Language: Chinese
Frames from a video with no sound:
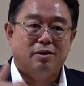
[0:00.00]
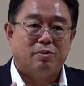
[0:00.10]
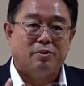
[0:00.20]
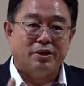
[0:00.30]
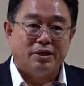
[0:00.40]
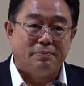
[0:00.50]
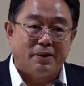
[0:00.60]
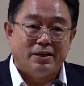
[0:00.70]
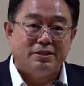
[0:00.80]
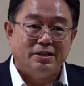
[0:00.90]
我一
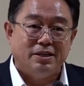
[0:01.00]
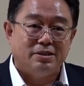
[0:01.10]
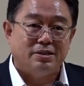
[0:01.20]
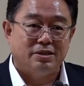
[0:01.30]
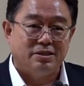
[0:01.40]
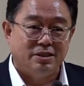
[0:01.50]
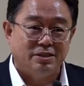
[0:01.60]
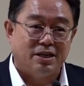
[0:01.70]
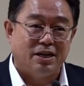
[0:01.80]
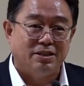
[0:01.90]
半基因是
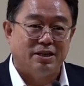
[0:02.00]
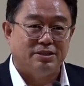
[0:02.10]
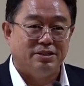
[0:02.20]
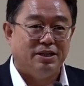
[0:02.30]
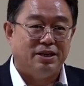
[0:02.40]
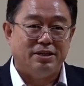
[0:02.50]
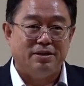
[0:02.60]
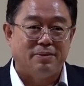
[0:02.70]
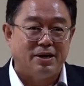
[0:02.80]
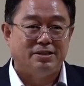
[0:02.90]
姓张的基因，
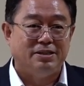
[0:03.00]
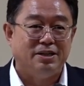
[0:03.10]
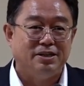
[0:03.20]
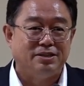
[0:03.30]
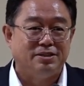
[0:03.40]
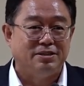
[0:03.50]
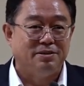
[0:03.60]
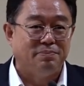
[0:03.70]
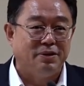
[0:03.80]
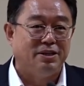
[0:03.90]
一半基因是
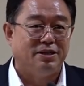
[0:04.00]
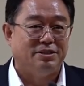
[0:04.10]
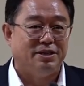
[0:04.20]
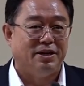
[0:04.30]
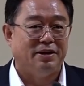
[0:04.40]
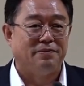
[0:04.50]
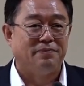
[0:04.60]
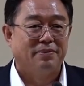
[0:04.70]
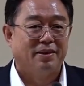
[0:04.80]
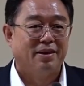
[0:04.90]
姓毕的基因。
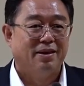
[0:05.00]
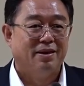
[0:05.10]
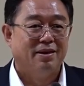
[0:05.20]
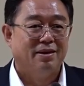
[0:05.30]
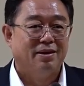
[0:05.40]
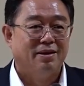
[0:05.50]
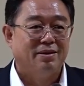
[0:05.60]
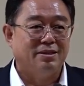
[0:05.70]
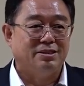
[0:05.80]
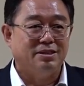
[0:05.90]

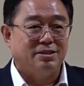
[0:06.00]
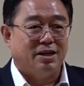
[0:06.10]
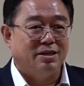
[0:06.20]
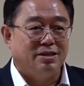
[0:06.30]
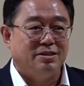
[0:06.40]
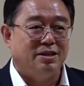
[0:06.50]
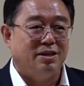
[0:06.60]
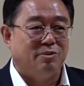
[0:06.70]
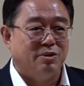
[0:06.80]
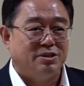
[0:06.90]
那姓张的基
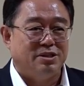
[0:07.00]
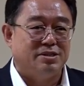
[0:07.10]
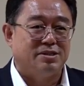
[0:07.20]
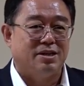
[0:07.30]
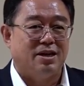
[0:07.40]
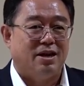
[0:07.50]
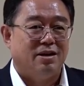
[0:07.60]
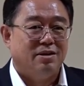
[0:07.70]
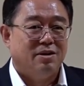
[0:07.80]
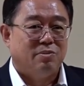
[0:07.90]
因我祭祀
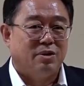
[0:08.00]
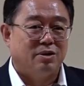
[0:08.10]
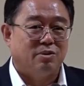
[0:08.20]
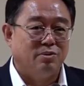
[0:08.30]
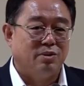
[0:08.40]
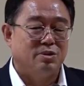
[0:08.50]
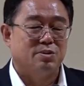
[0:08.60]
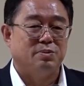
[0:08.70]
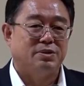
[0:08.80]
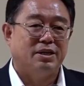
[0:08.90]
了，我通过
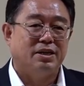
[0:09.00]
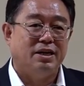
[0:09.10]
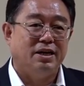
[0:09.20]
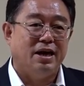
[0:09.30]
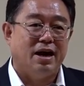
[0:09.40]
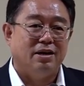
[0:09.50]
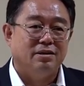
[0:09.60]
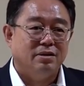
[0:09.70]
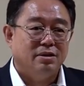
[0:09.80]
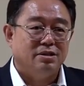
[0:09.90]
祖先的力
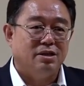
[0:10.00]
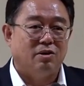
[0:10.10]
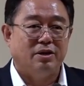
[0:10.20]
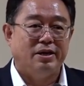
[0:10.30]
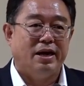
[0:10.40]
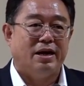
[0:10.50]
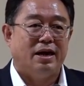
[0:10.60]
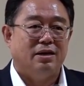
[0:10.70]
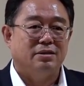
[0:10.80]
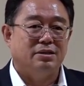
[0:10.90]
量消了业
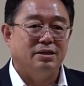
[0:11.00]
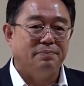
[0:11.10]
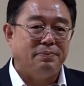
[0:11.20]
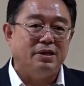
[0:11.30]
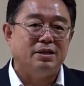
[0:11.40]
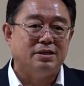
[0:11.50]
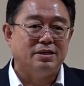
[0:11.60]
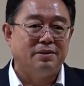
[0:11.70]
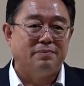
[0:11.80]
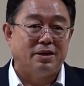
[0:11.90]
了。姓毕的
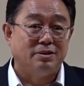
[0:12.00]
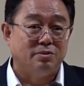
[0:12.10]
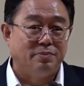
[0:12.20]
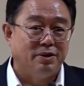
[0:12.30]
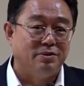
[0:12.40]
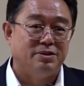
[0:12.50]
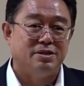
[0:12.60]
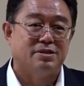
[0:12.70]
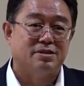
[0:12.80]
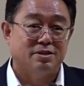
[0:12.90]
这一半就没有
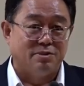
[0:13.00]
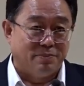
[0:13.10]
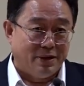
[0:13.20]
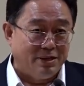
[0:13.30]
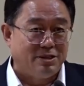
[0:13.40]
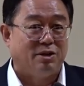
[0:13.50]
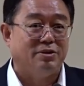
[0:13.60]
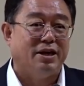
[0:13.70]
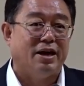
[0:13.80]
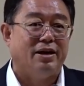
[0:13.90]
祭祀，就没
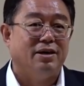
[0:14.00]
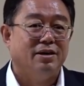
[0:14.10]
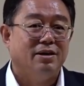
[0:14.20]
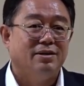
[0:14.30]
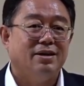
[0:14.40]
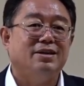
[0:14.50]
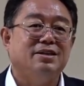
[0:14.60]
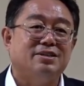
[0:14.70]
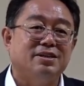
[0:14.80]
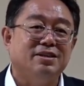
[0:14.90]
消业。那
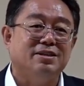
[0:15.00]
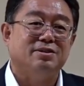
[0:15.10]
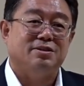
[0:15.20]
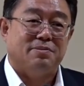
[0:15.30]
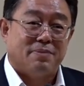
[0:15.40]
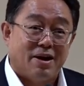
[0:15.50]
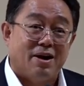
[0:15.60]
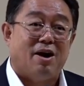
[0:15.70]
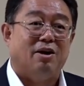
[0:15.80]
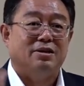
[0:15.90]
你身体就一半
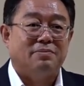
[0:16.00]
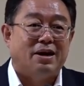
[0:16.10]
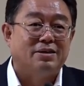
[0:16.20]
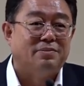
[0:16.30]
好一半什